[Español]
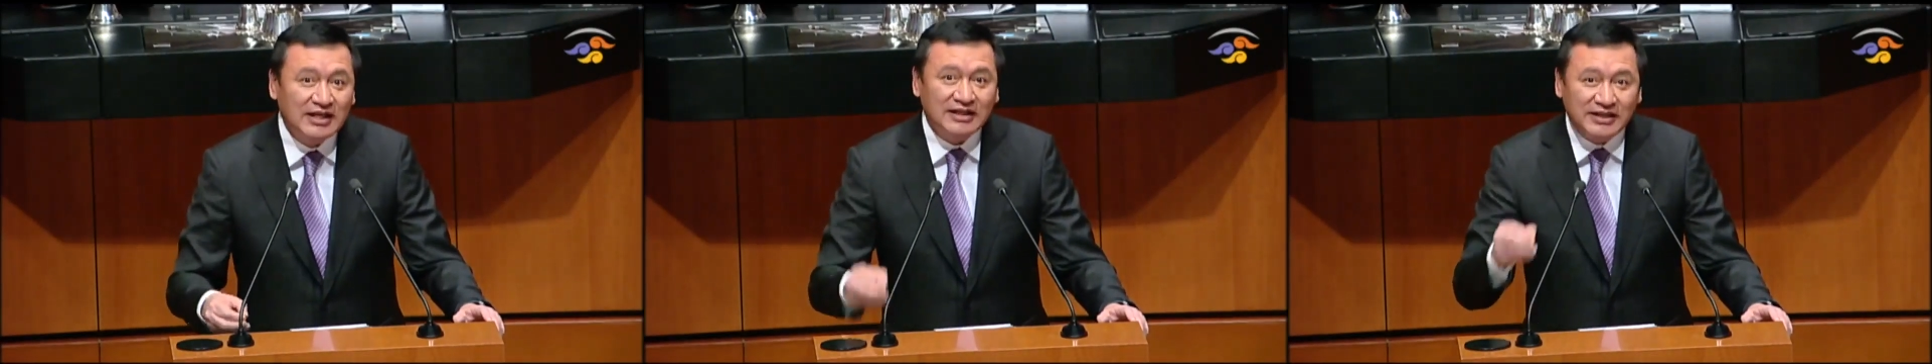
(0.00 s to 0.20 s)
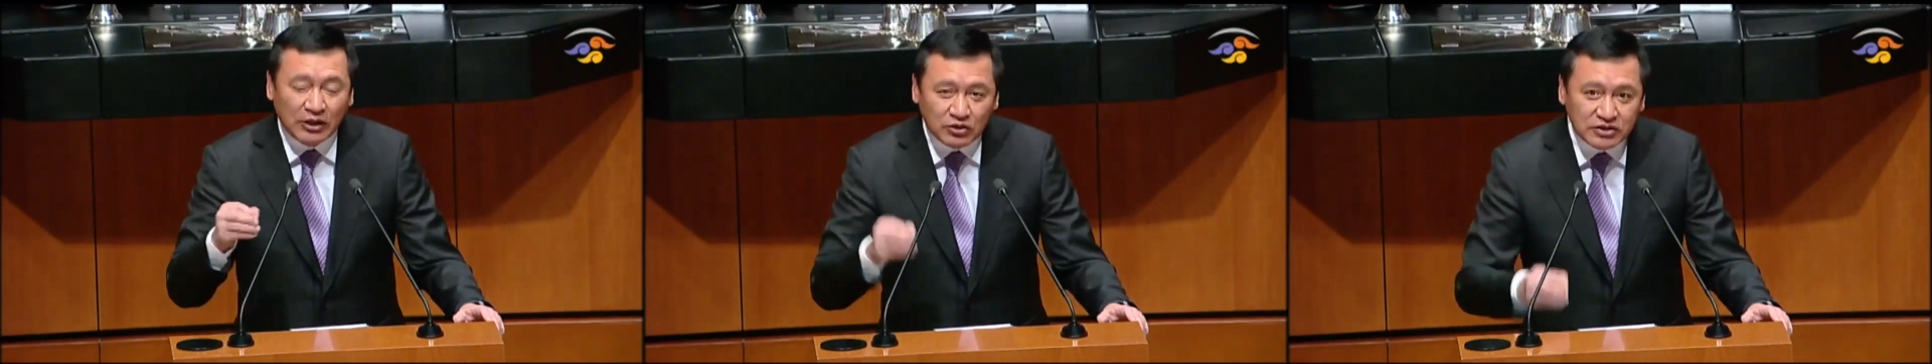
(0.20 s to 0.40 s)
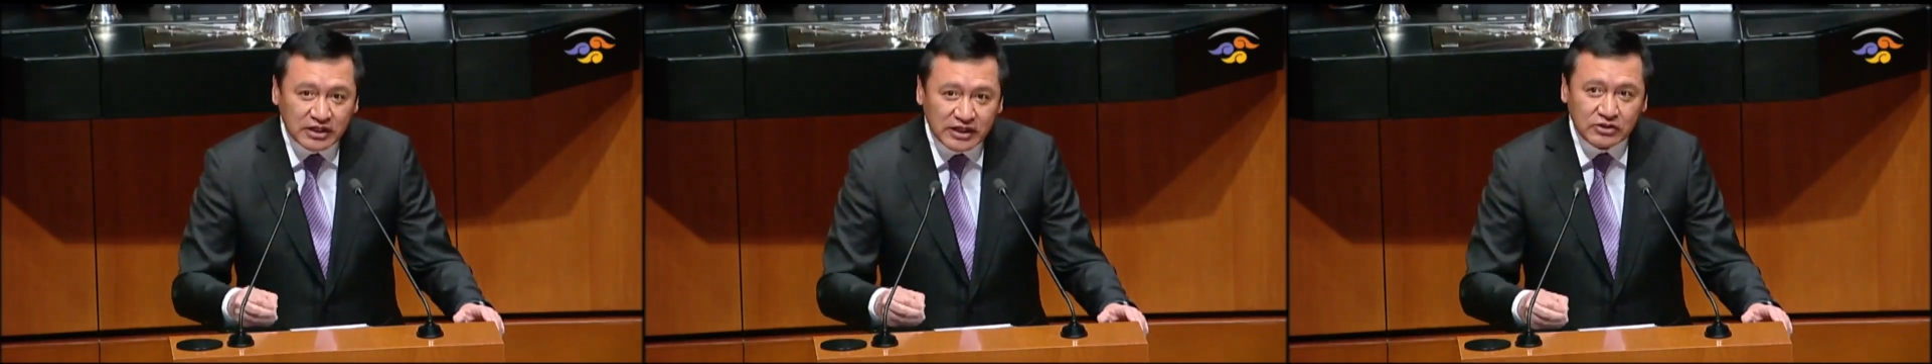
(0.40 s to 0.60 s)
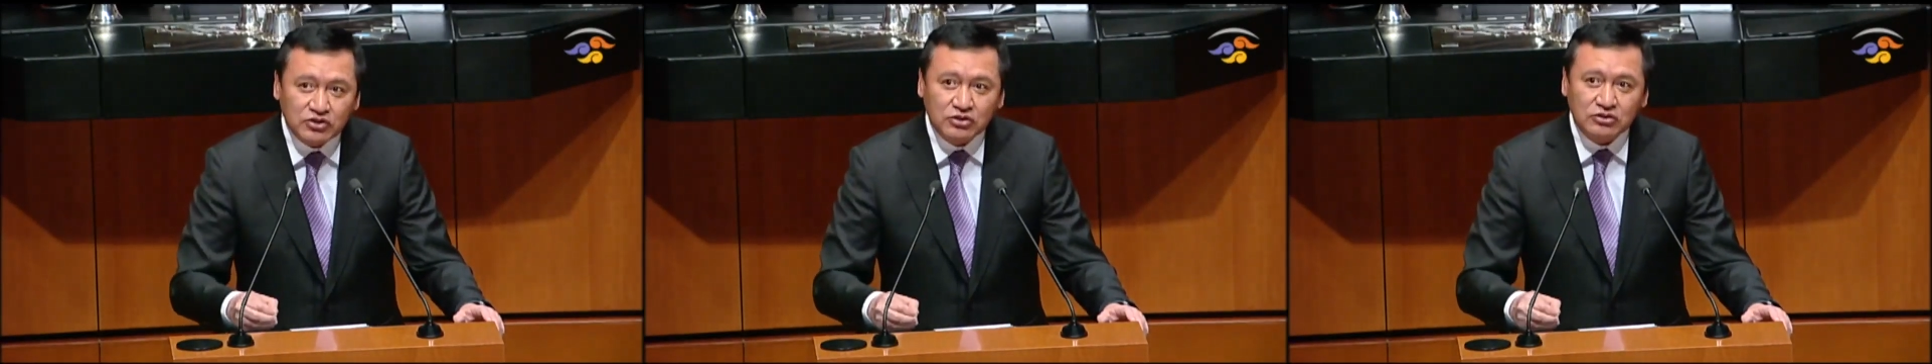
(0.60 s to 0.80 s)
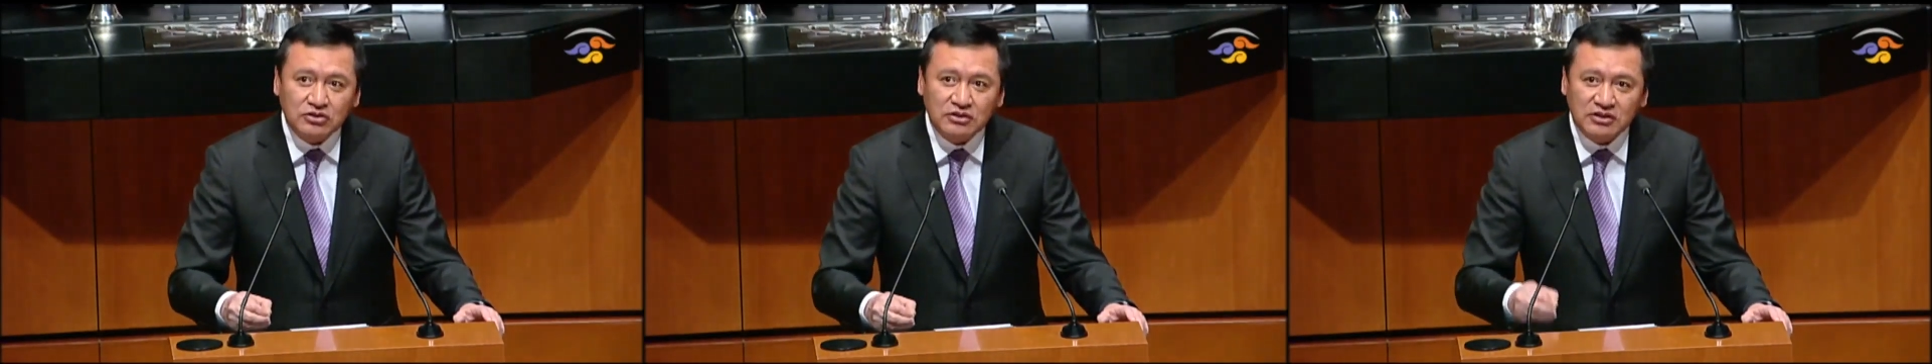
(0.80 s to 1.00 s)
de los
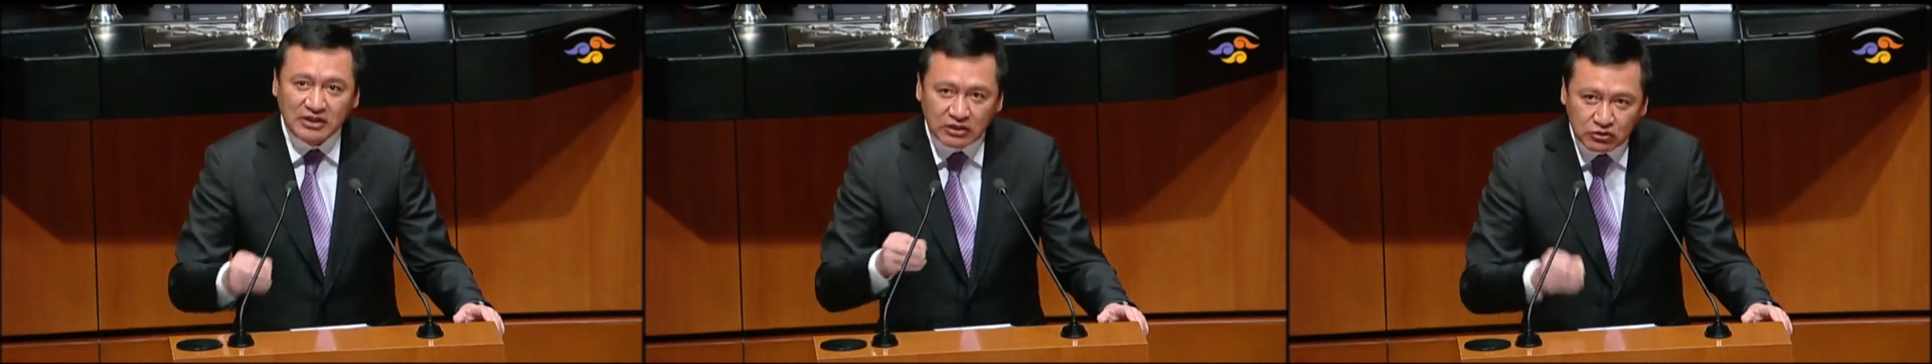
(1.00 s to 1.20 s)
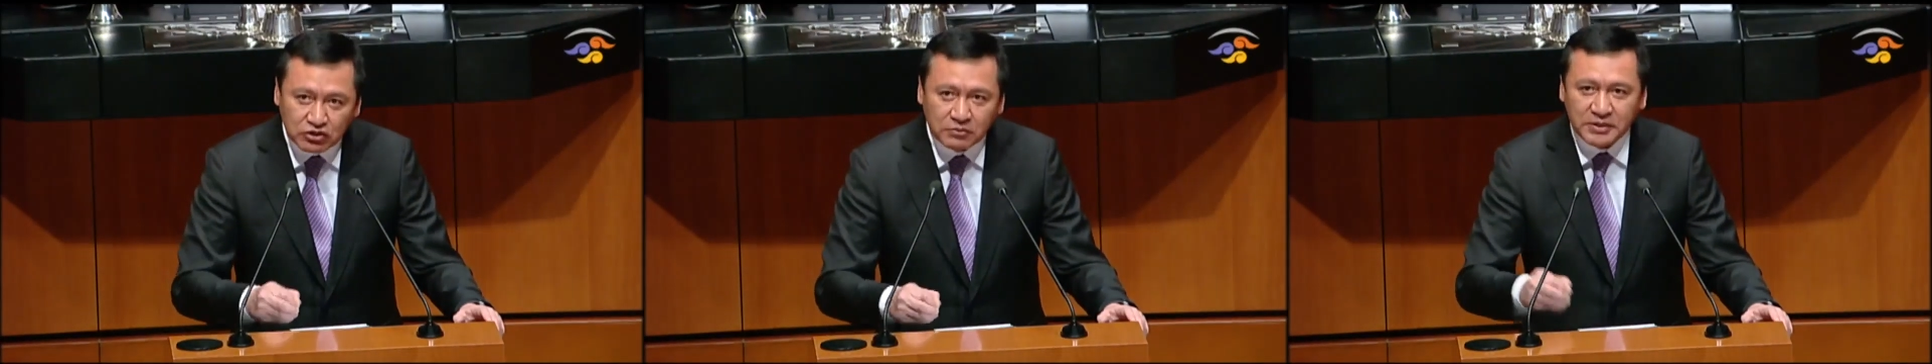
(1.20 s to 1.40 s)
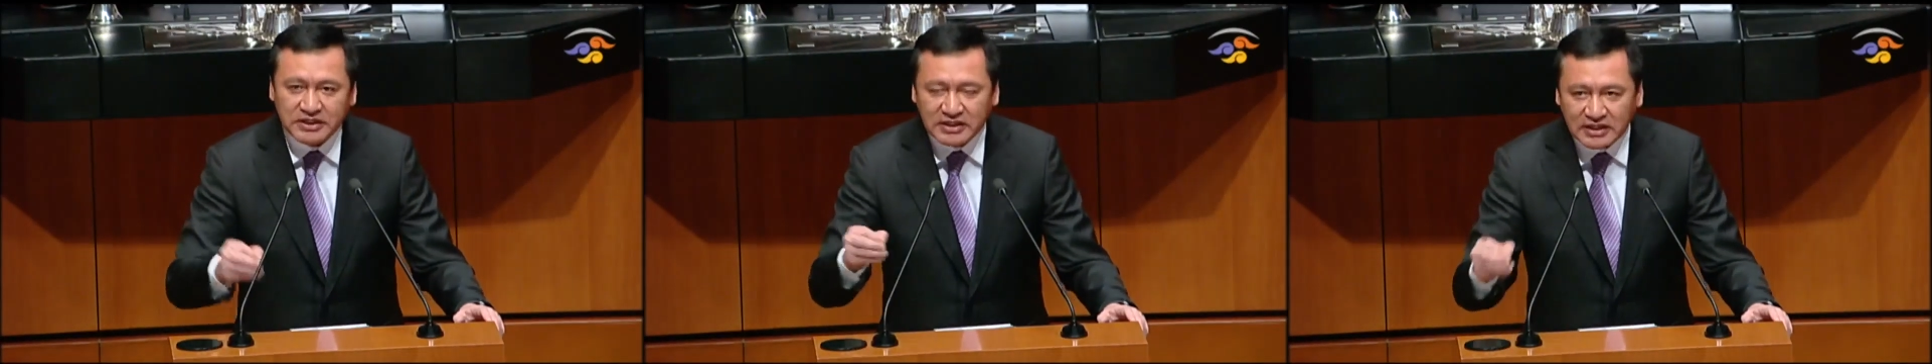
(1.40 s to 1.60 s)
derechos de los hombres